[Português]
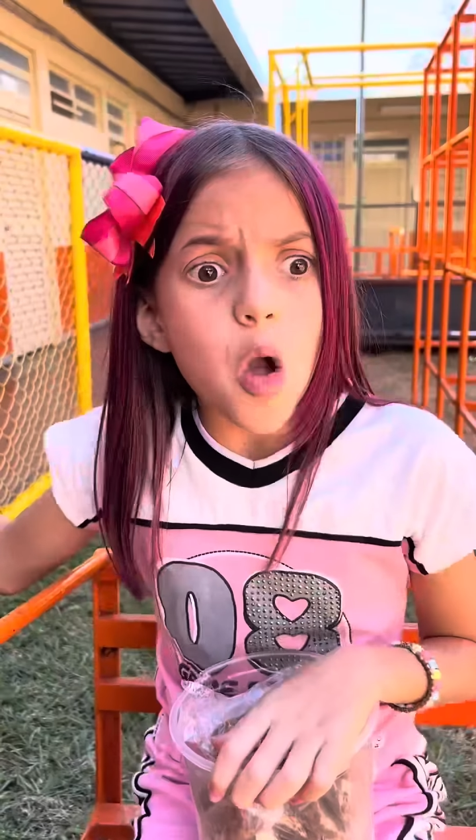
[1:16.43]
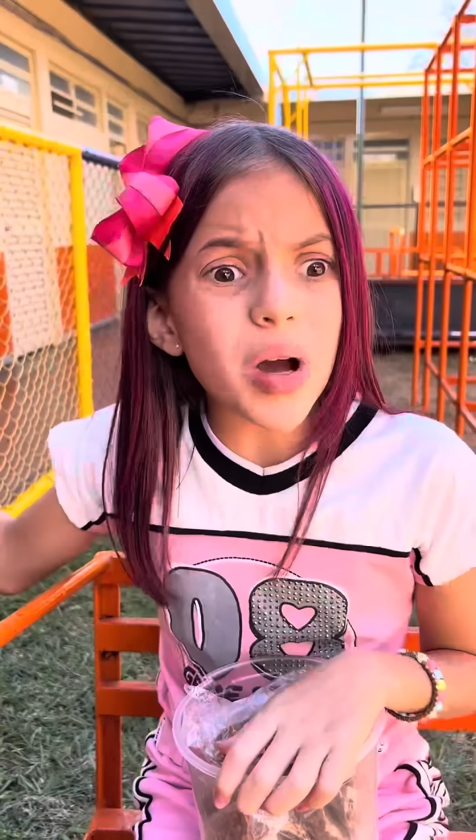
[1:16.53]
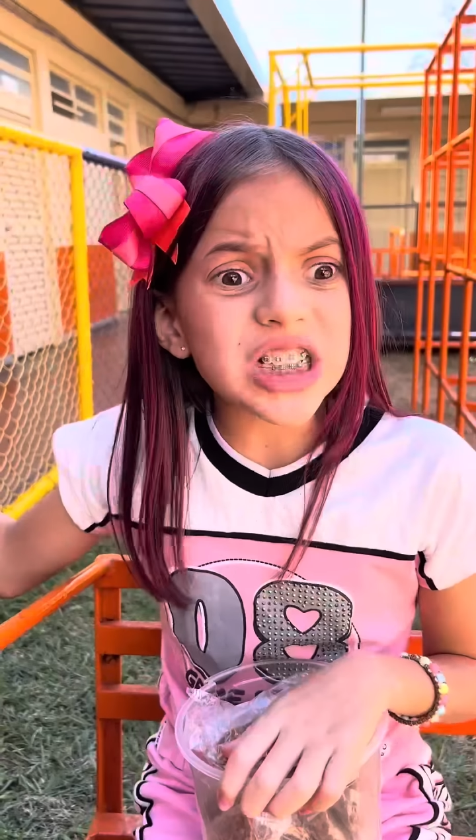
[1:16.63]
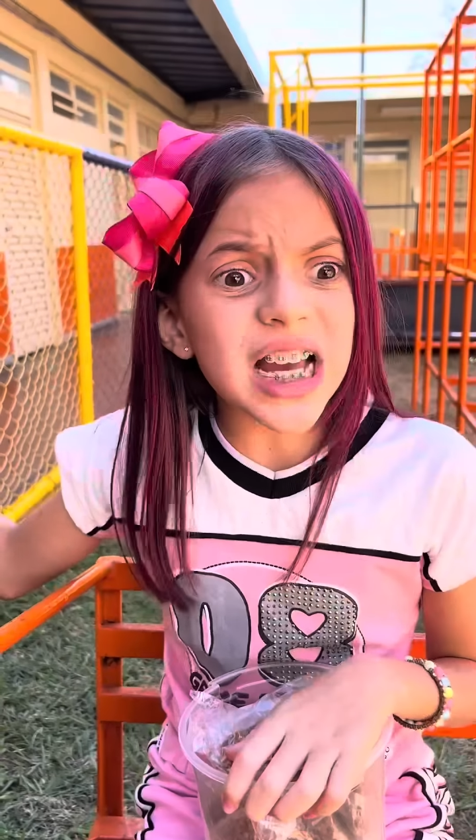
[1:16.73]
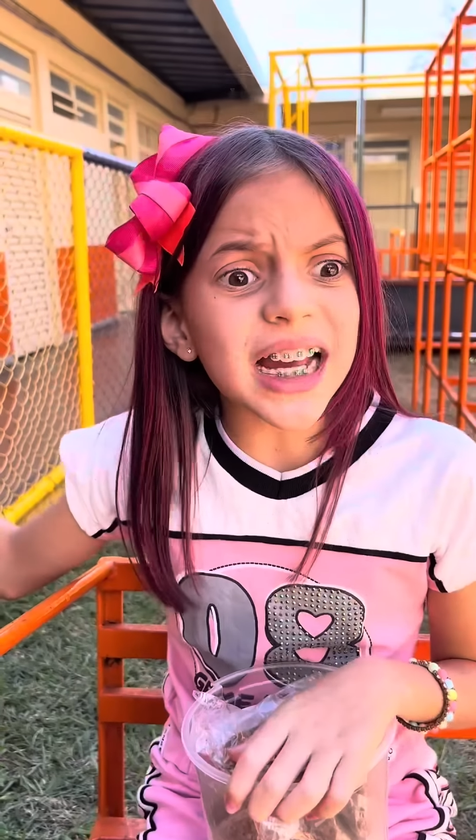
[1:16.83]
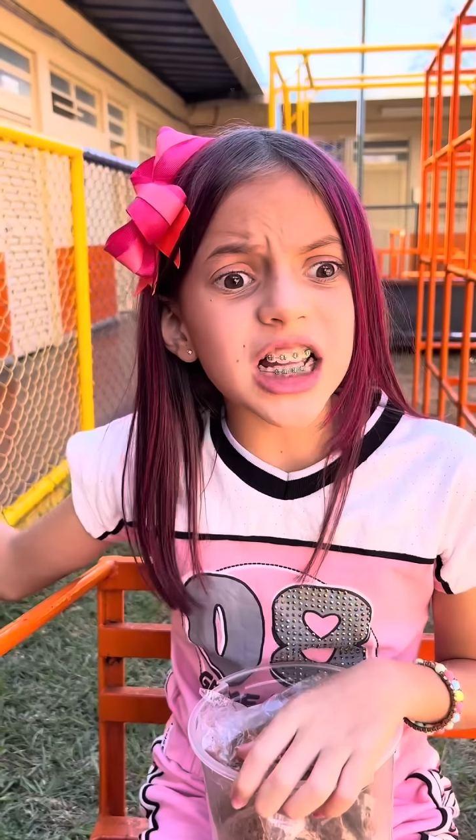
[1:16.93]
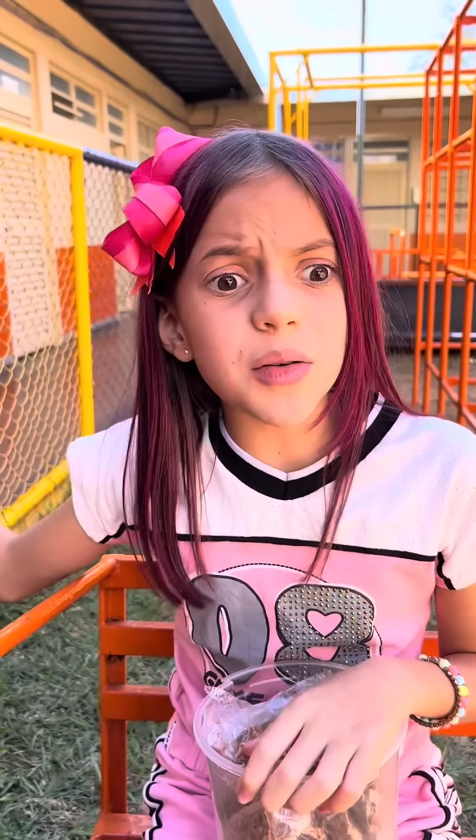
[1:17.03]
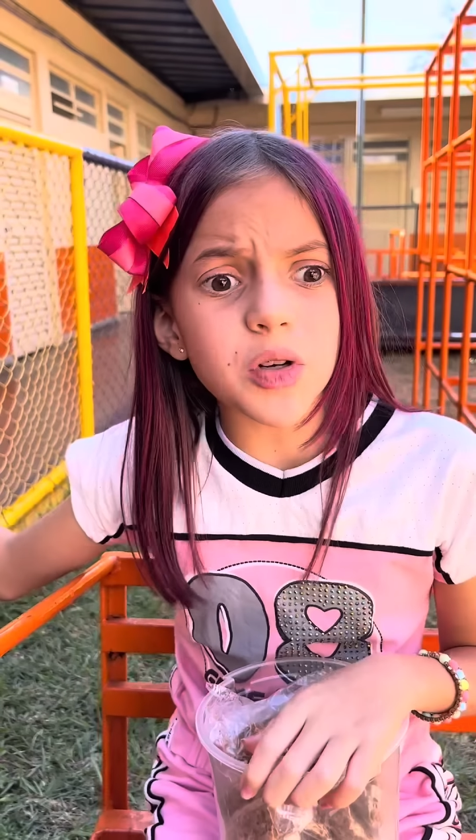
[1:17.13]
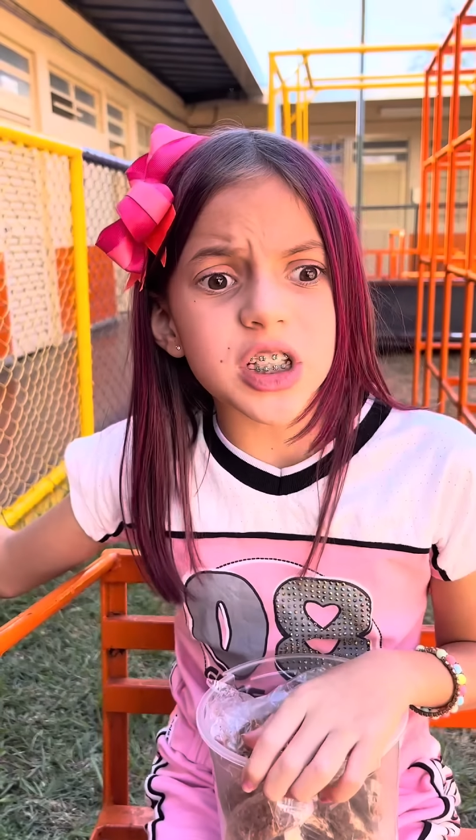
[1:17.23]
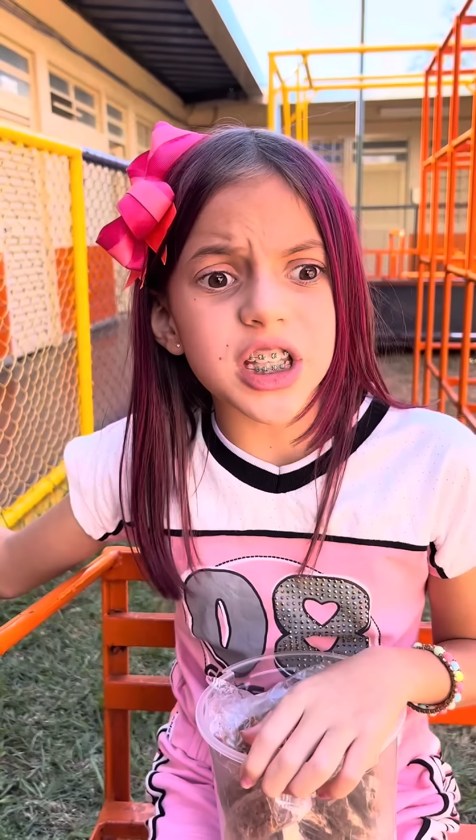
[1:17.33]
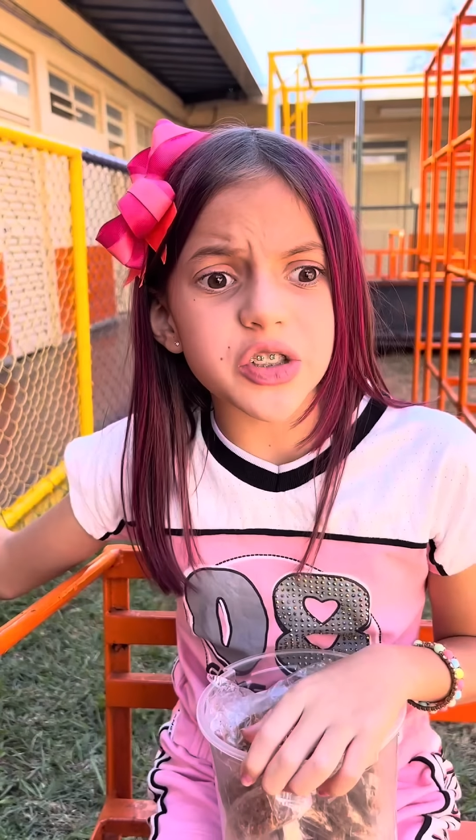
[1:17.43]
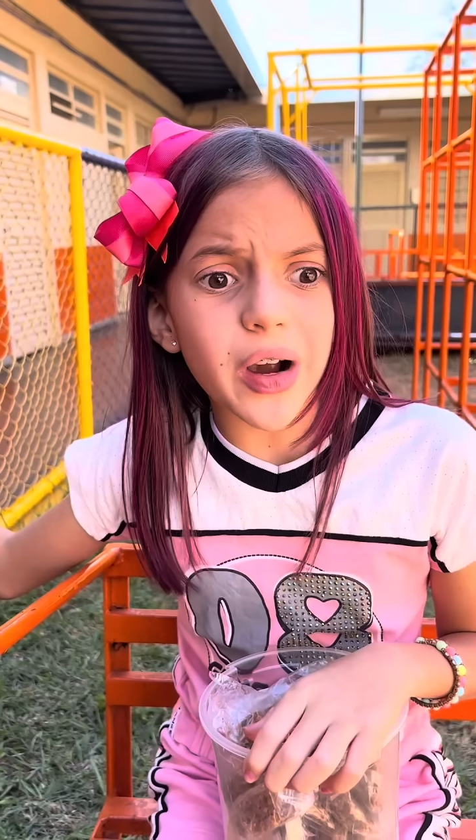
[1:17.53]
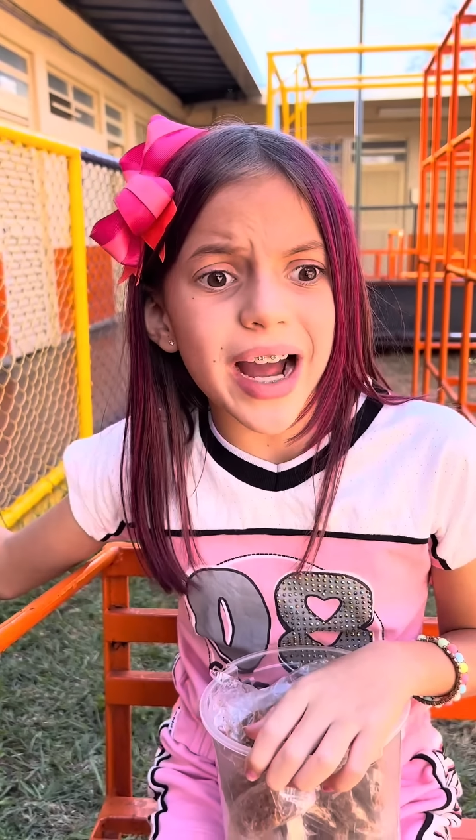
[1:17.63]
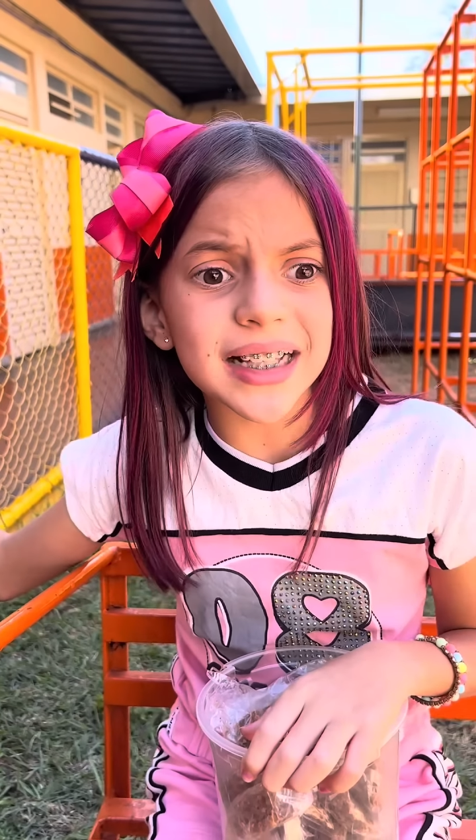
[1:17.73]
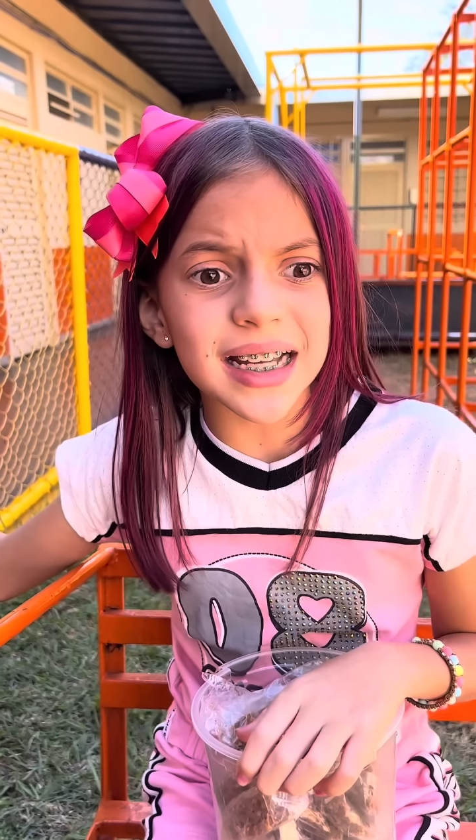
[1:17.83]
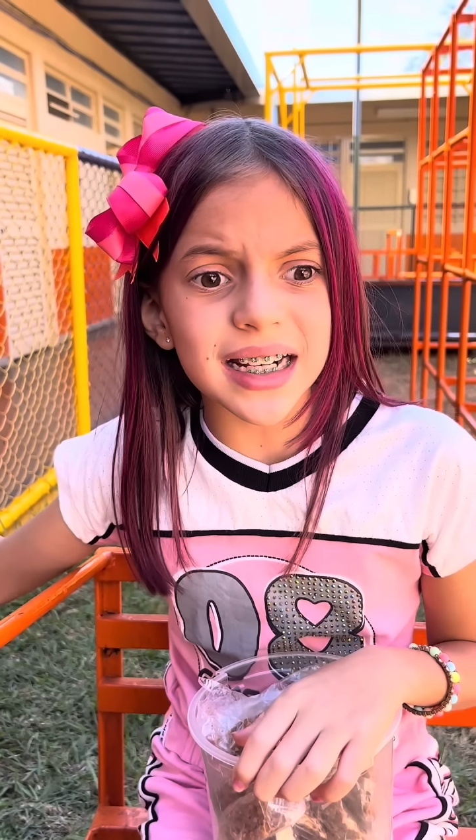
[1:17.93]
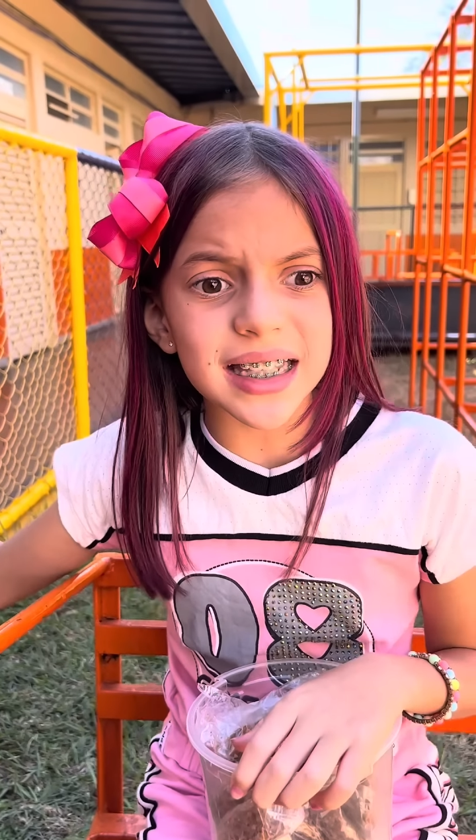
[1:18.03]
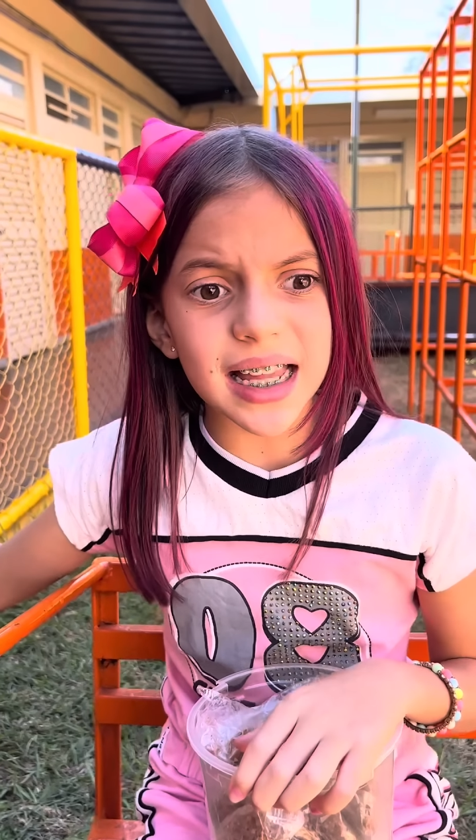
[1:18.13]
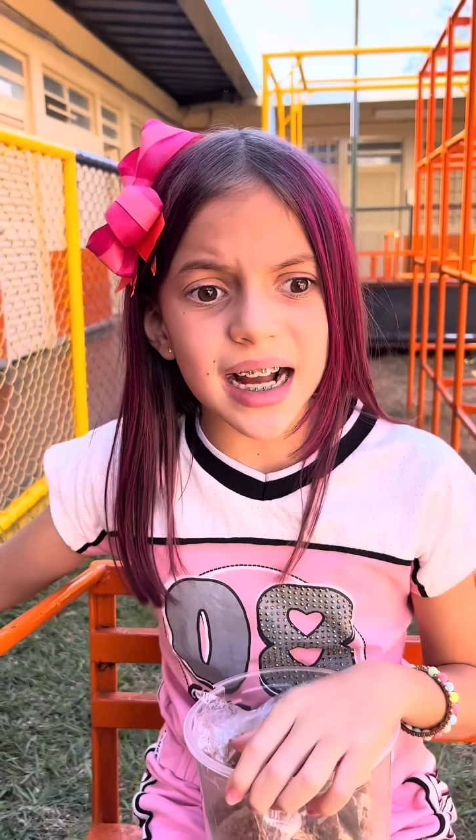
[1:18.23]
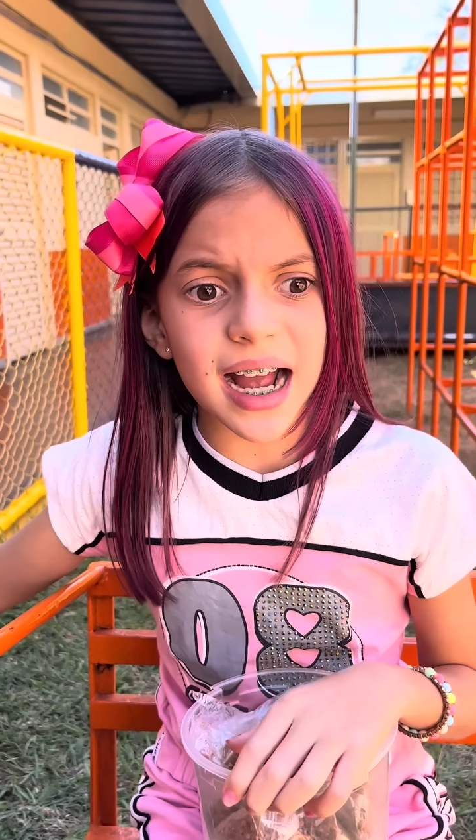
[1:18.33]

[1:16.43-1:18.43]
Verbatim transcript: eu acho que aquela moça deixou a carteira dela